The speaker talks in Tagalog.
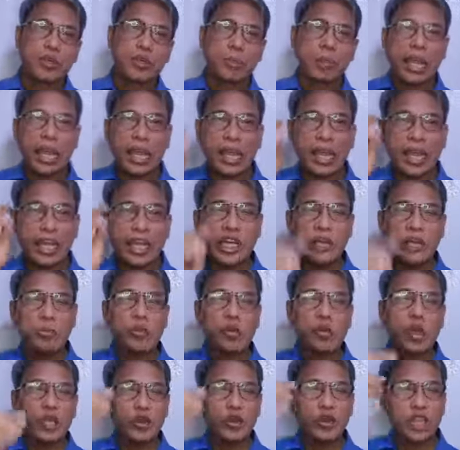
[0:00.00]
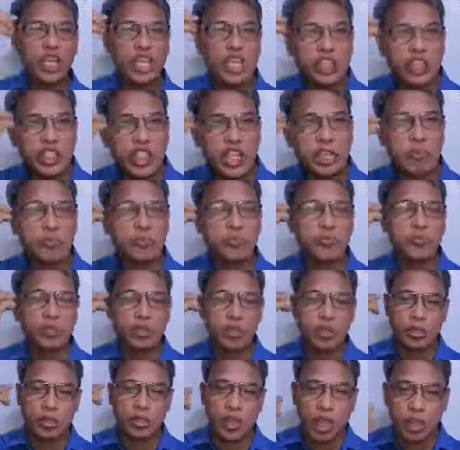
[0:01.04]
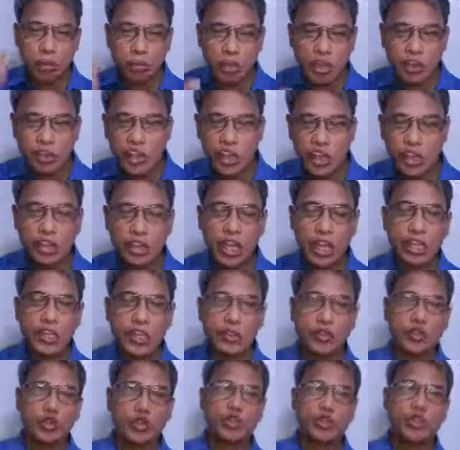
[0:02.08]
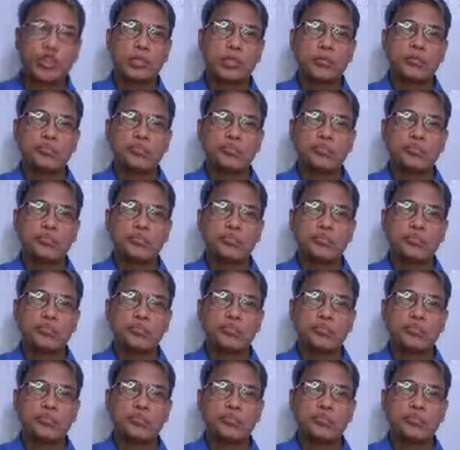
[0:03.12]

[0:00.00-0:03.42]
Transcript: Pakainin mo ang iyong isip ng mga salita ng Diyos.